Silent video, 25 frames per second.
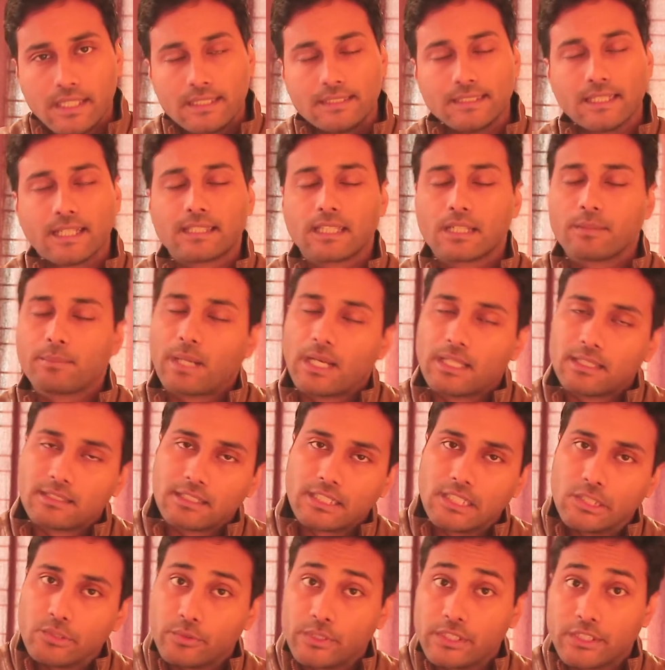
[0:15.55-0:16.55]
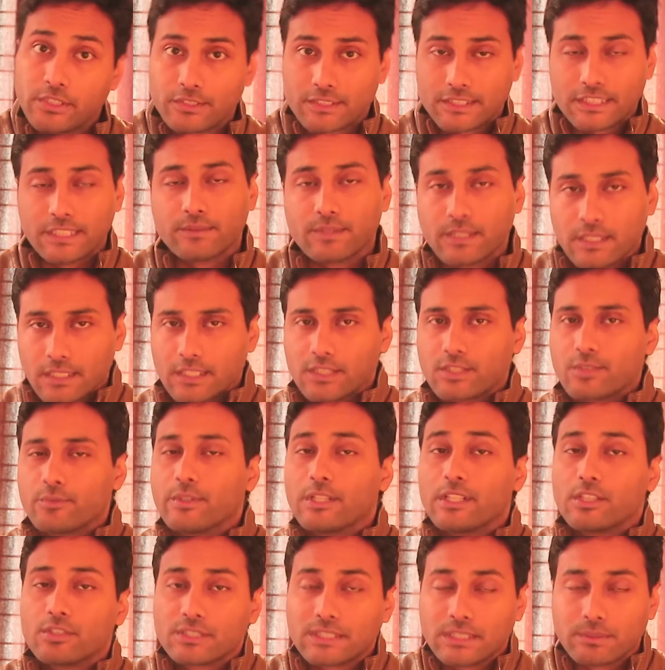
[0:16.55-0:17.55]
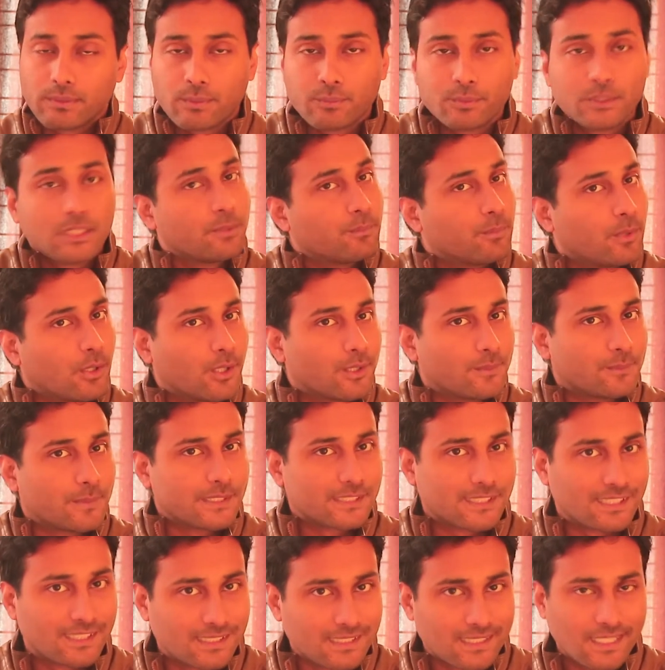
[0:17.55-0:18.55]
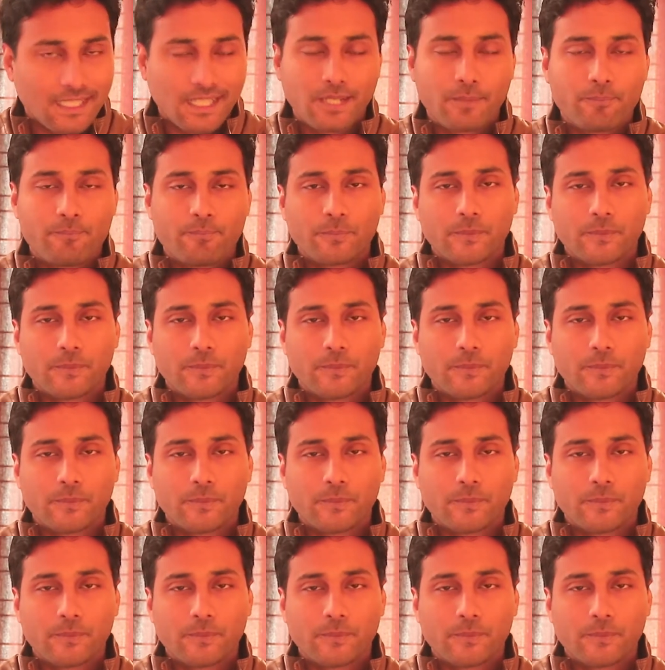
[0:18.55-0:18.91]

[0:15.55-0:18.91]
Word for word: जहाँ तक बात कर लूँ विंडोज़ सेवन की तो विंडोज़ सेवन मुझे बहुत पसंद था